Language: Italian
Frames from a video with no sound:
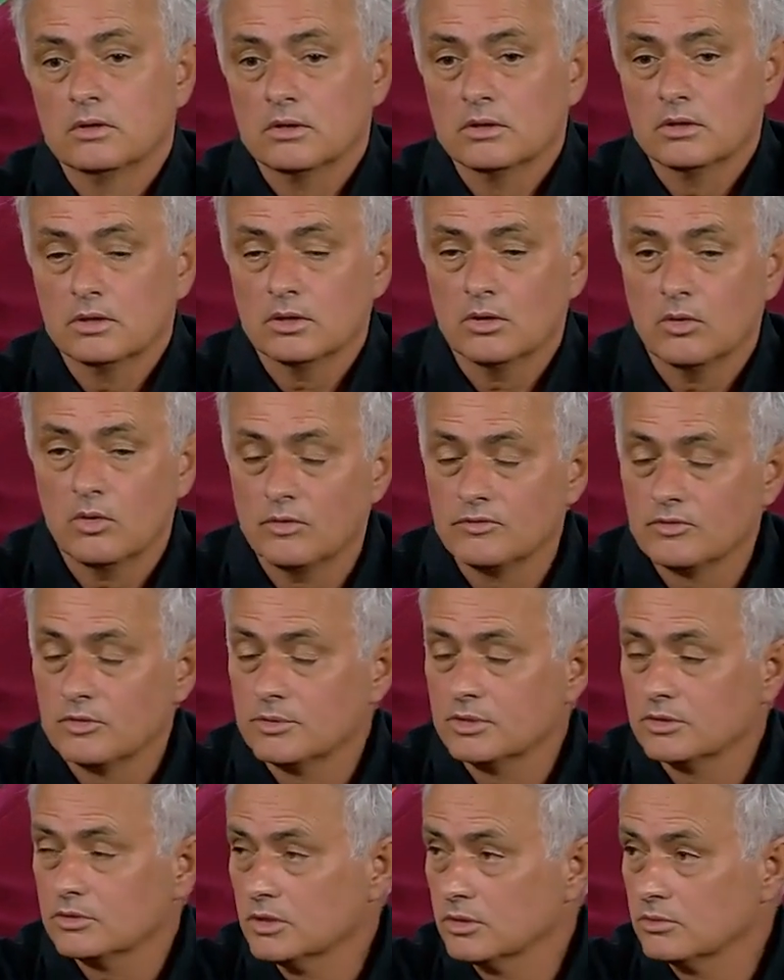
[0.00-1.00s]
eh,
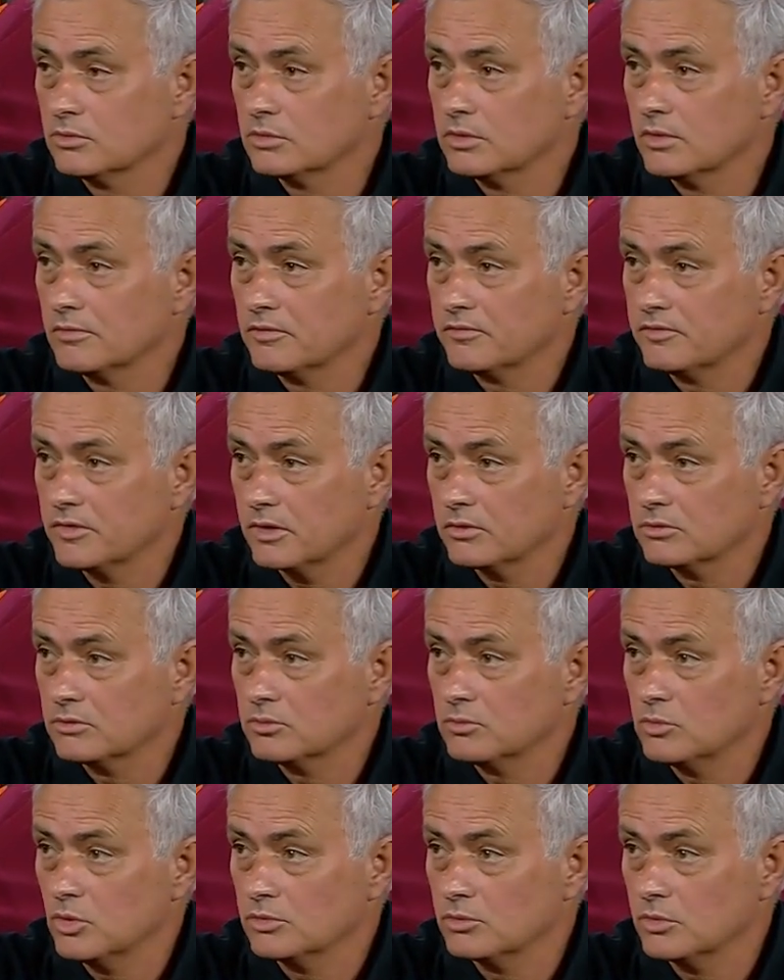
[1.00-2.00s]
ovviamente che tu devi farlo
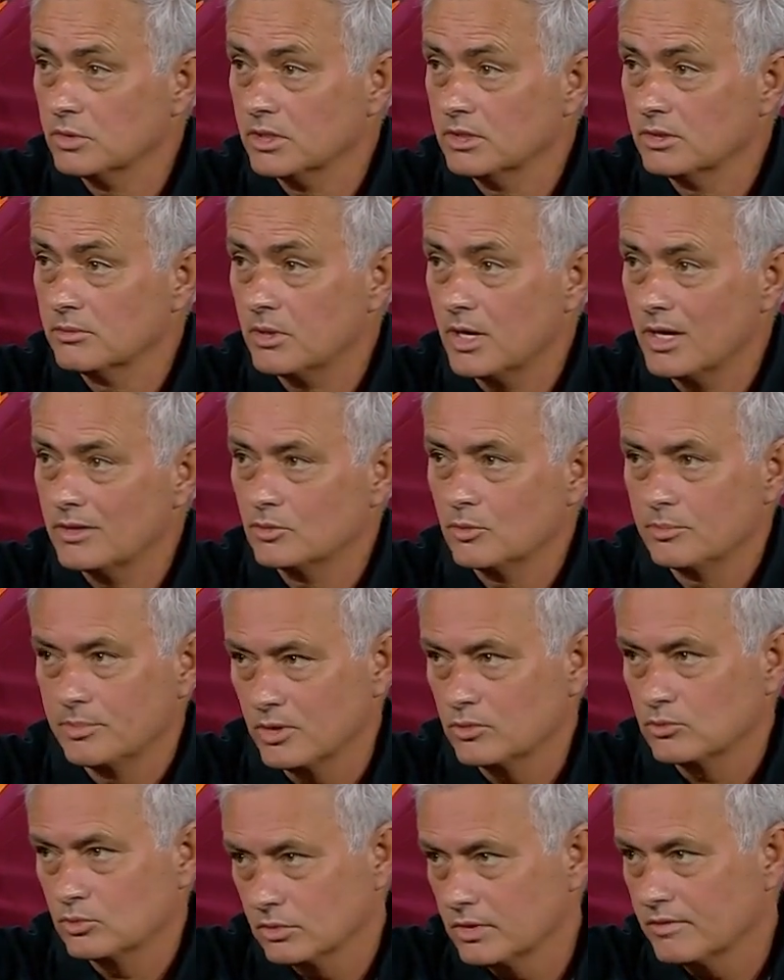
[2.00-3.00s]
in modo equilibrato,
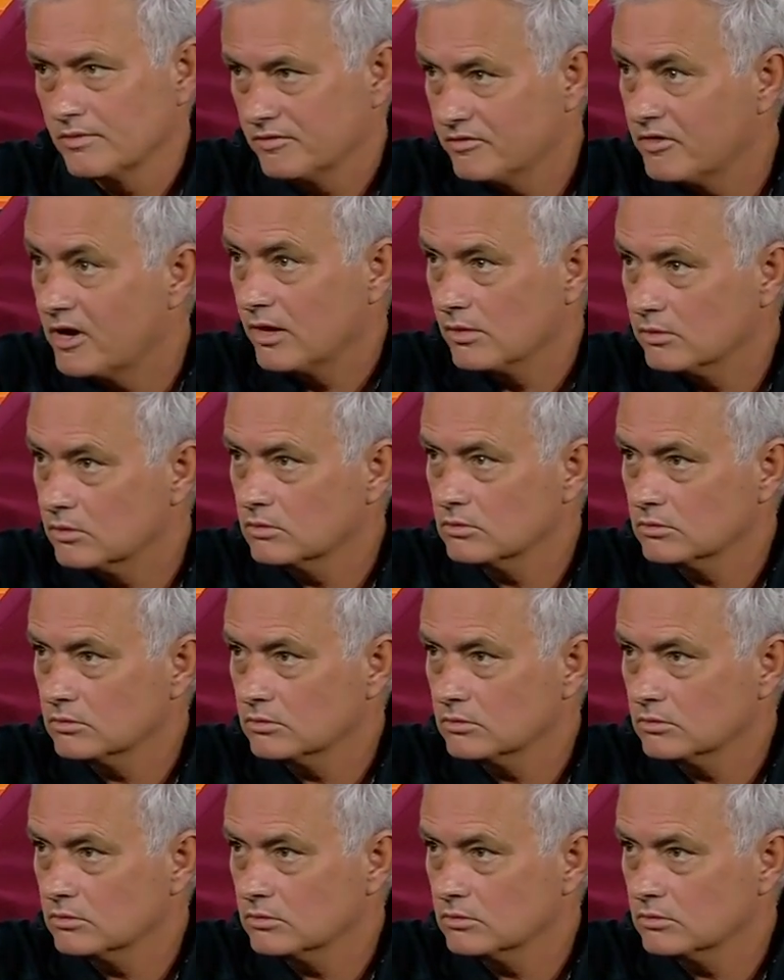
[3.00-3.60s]
però tu devi farlo,